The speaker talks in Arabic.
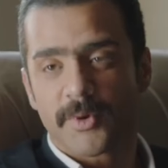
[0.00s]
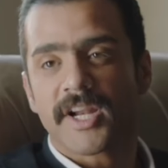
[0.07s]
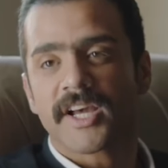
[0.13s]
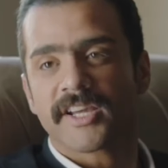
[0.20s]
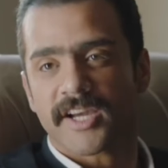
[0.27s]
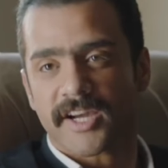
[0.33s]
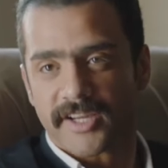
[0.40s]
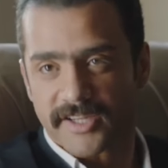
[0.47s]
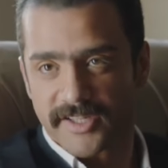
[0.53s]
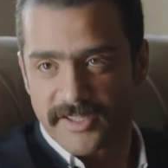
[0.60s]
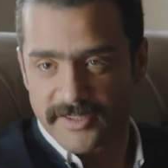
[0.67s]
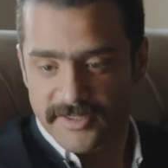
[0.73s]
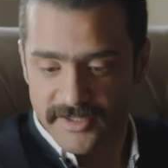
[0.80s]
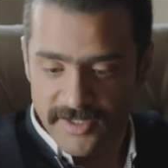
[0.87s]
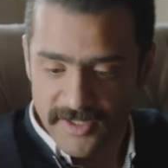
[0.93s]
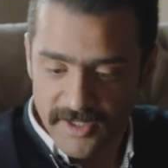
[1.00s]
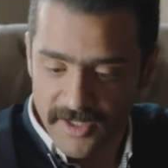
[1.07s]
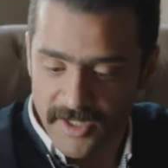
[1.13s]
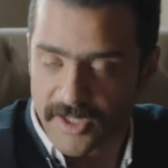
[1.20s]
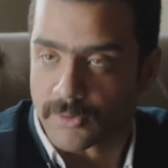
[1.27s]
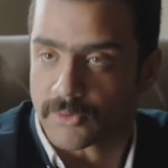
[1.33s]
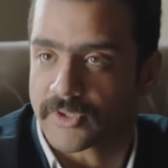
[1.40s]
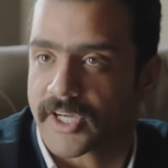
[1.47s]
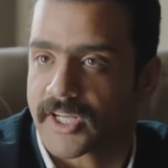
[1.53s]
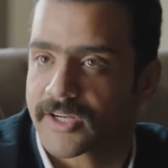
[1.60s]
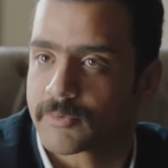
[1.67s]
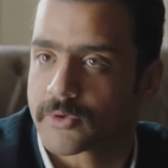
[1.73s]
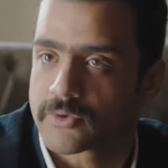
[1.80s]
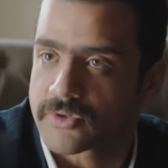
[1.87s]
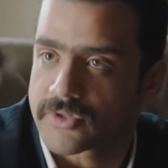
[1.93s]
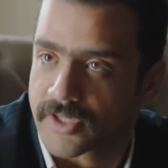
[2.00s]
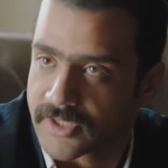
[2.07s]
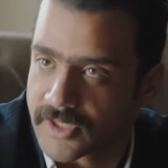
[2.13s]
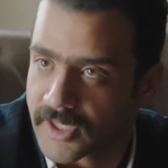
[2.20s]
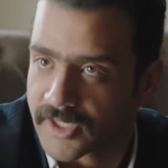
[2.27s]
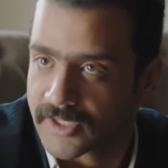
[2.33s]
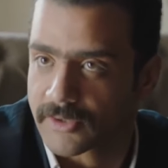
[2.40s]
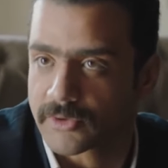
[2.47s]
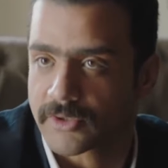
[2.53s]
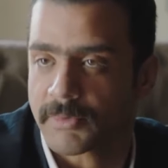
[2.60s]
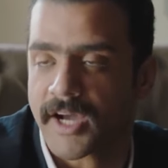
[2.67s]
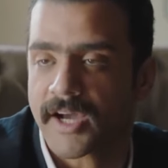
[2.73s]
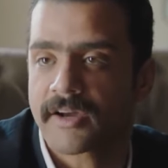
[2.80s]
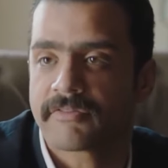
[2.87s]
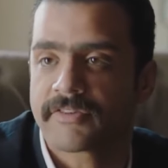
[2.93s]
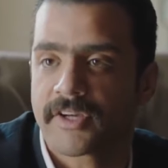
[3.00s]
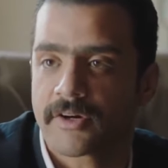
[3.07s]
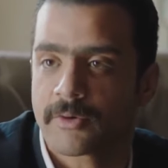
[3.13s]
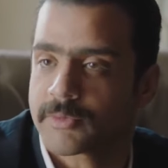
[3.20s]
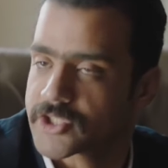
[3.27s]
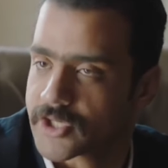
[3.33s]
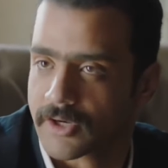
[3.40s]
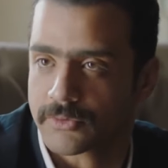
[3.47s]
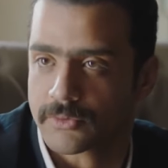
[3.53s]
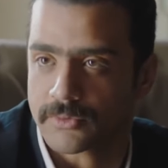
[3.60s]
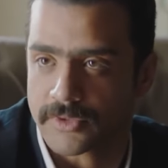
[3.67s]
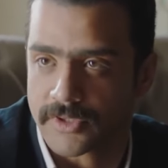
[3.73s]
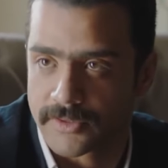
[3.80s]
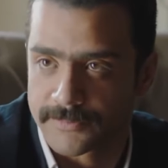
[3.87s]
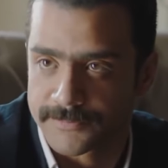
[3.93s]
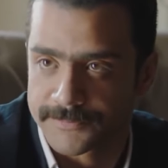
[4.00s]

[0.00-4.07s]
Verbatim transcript: ولا اي حاجه انا كنت جاي لك بخصوص قضيه كده كنت بحقق فيها وماشي على طول